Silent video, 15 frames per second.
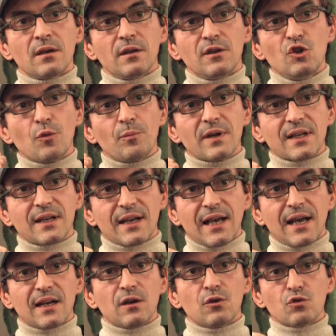Io per
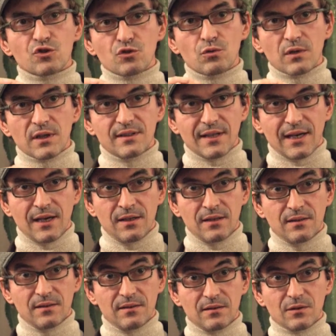creare l'oscurità,
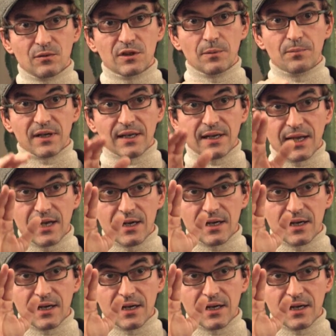quindi per creare